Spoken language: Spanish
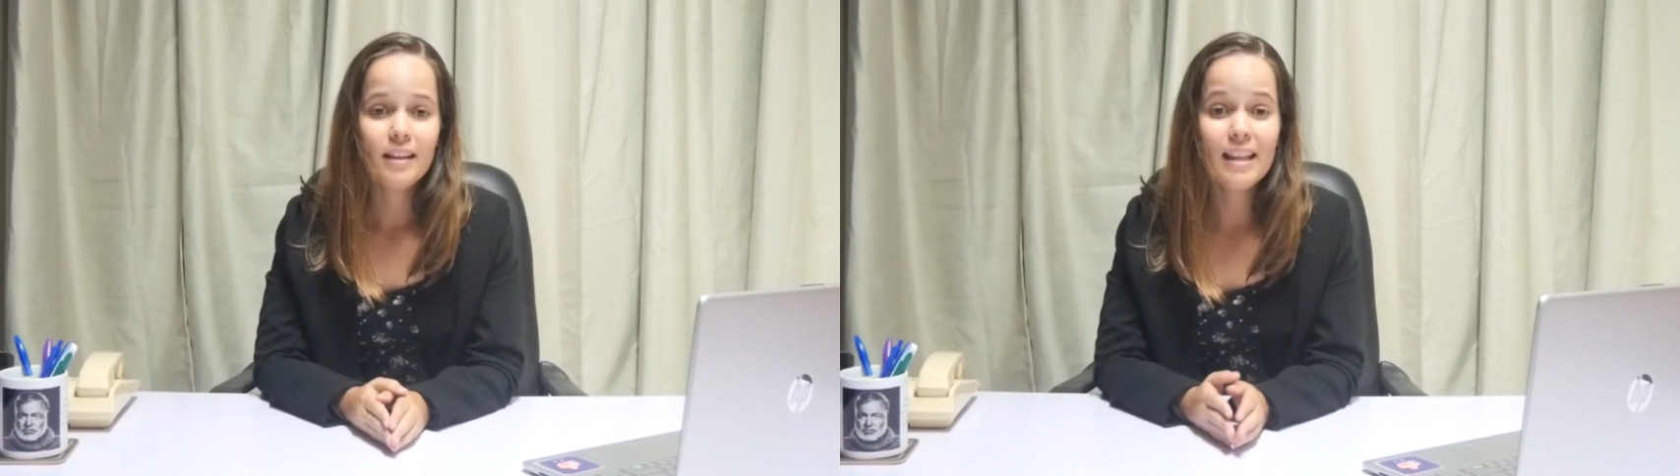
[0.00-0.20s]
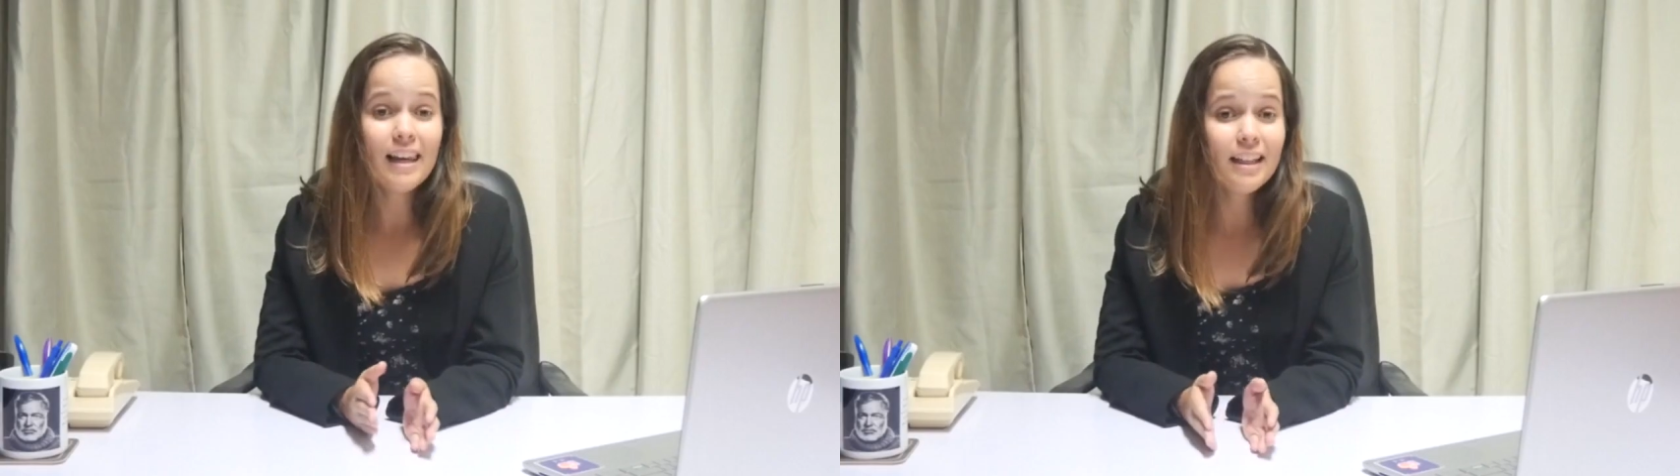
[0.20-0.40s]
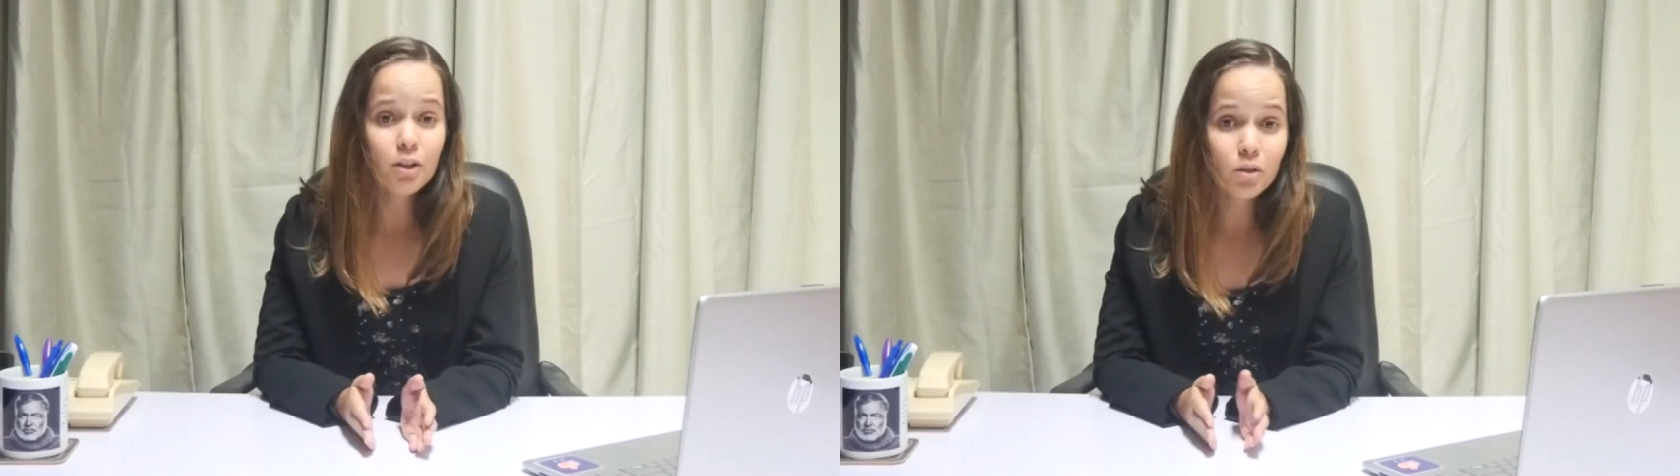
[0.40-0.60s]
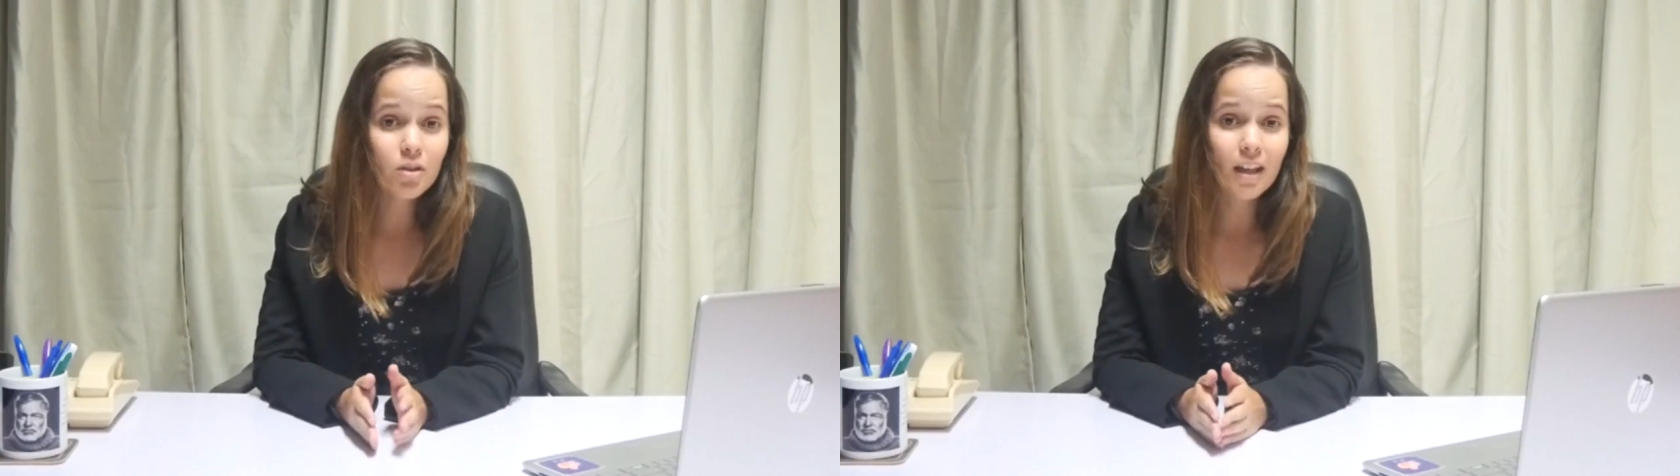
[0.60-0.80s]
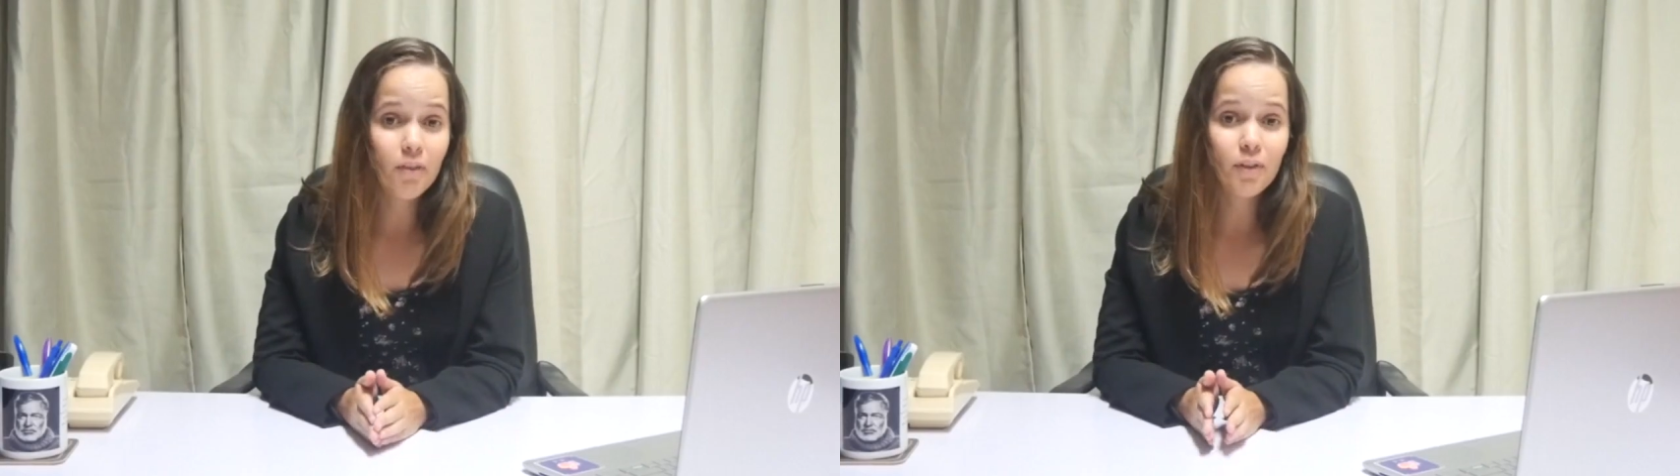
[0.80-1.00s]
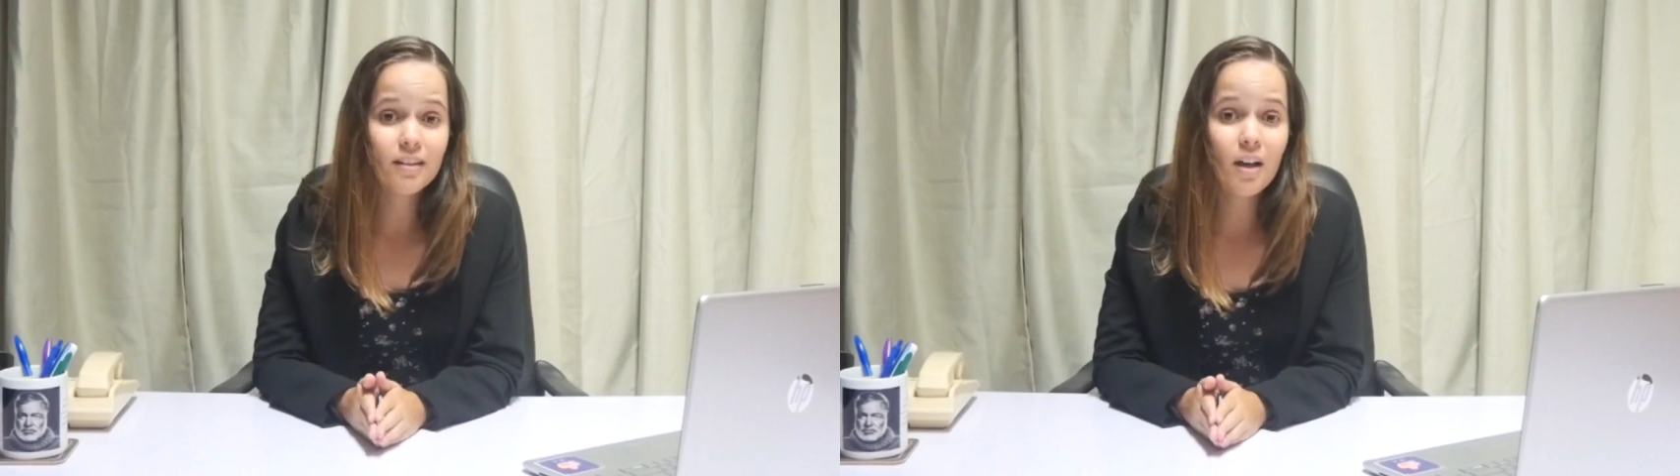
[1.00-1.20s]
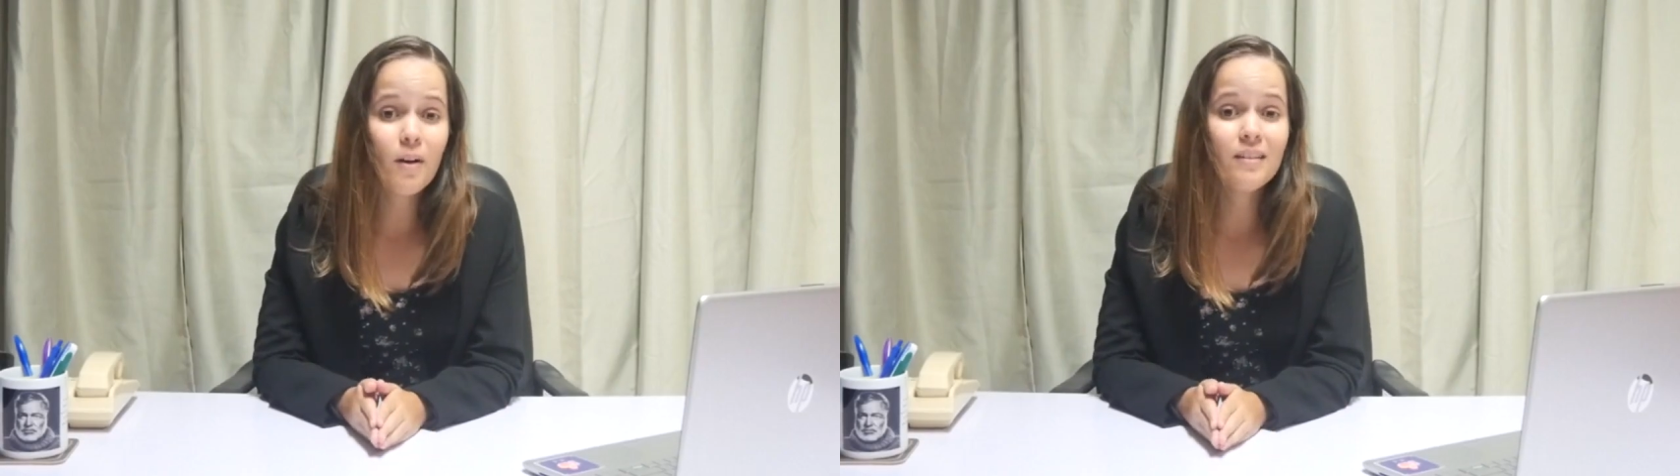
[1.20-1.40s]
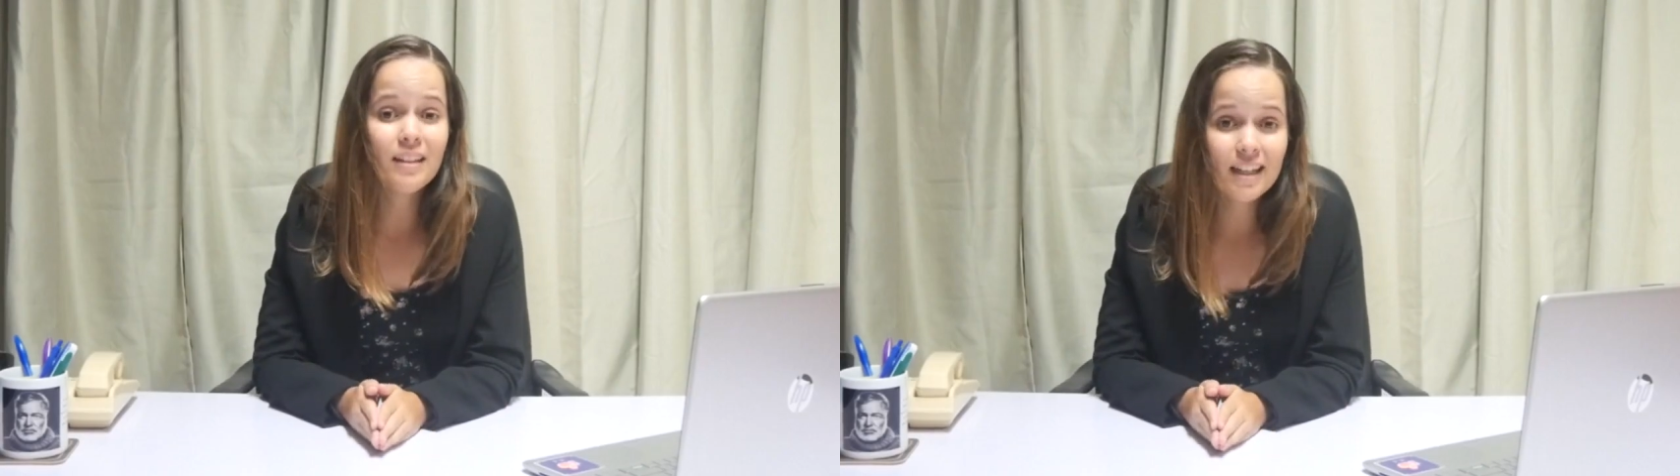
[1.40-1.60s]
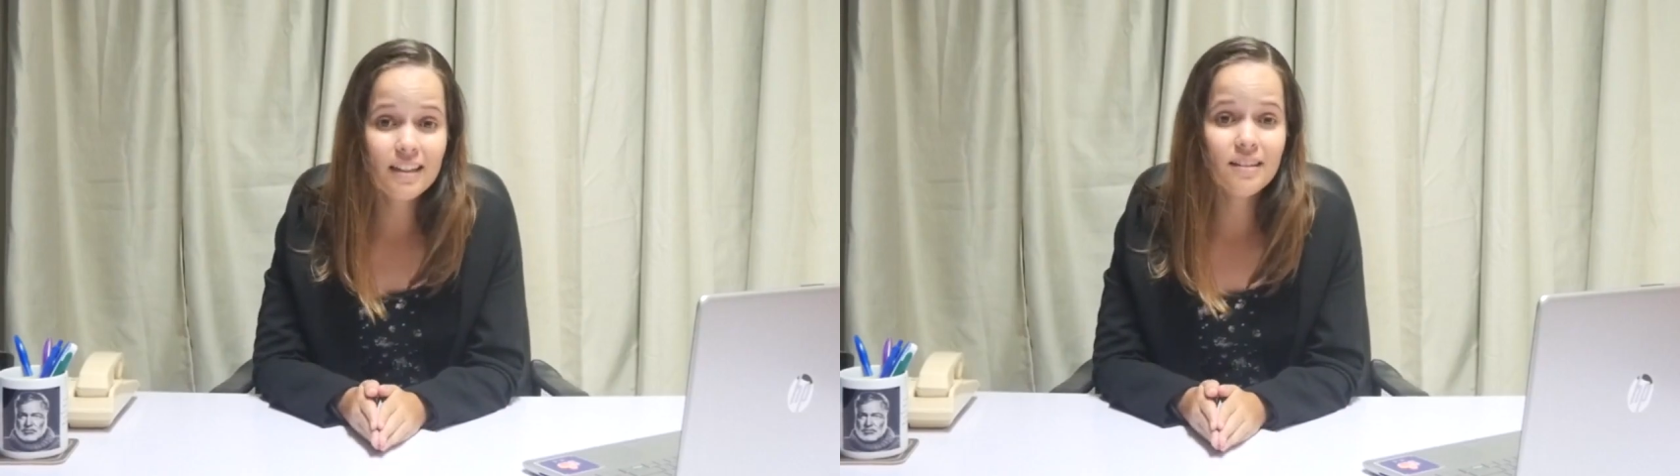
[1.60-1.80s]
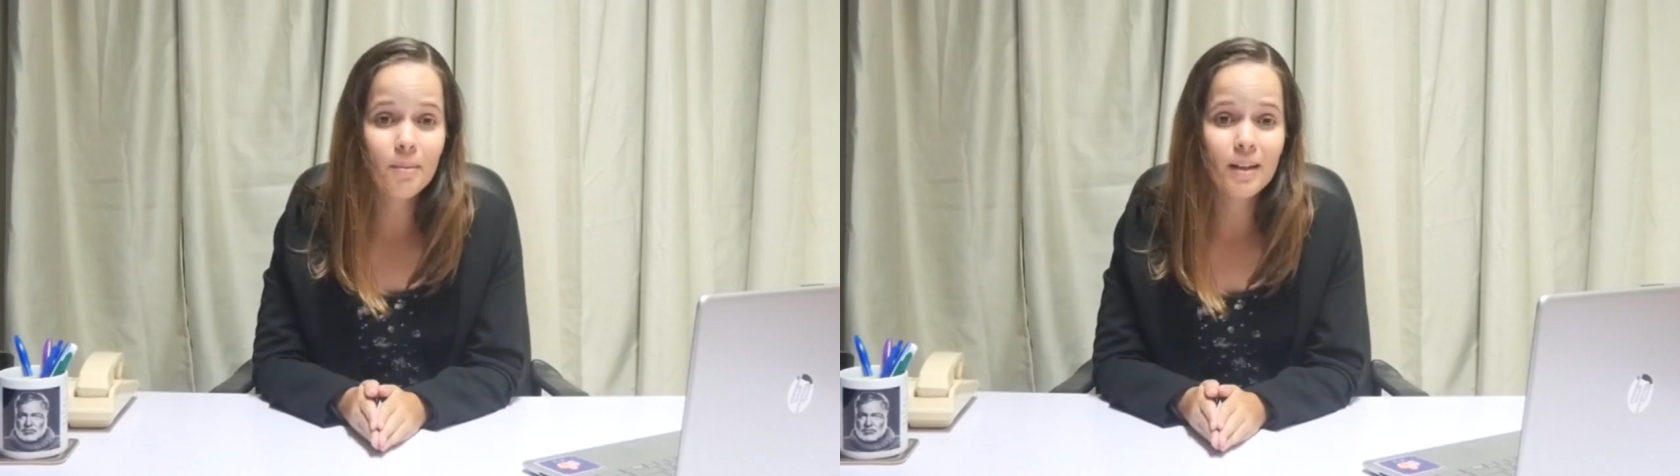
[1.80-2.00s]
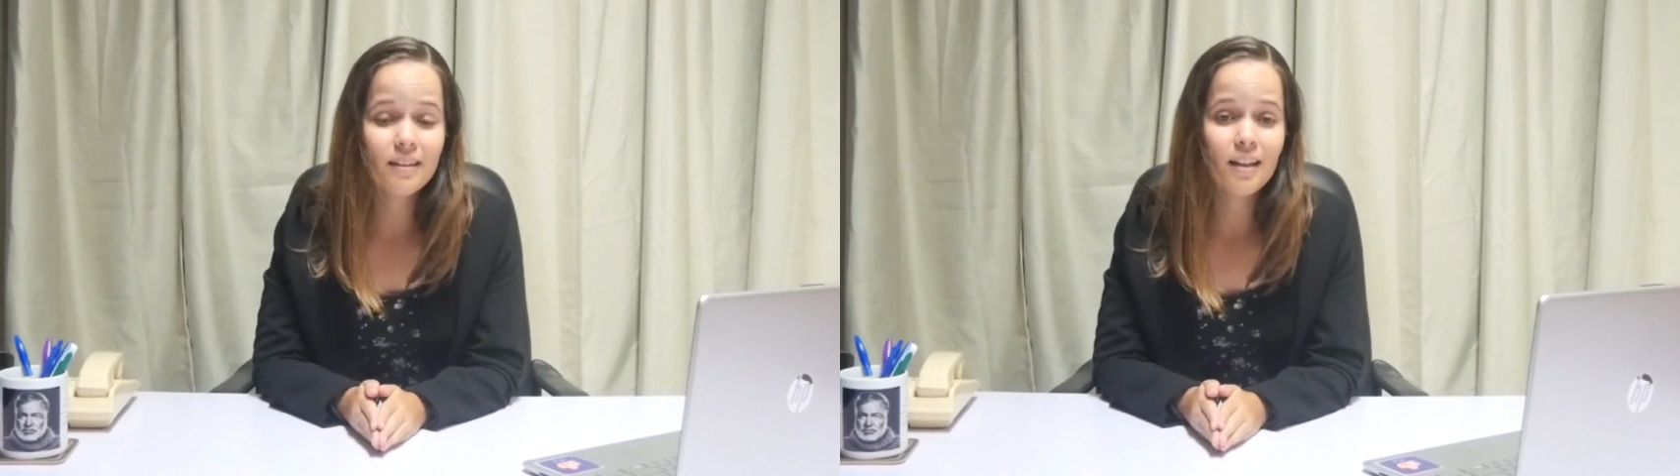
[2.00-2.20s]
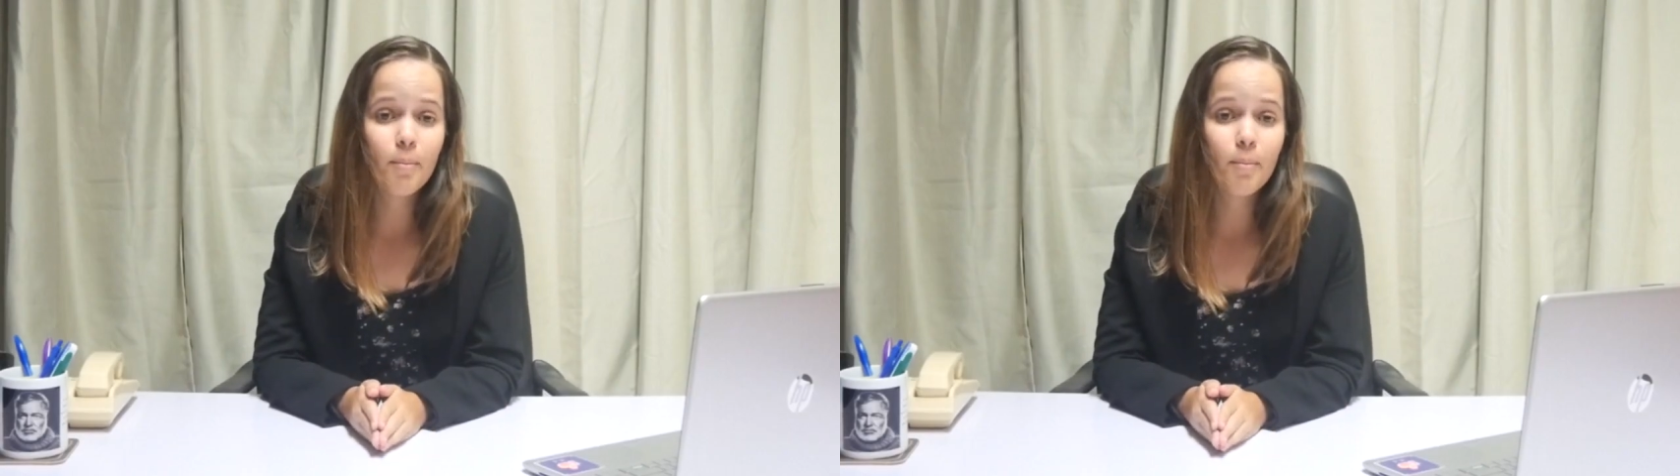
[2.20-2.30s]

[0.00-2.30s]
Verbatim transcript: delitos que afectaban directamente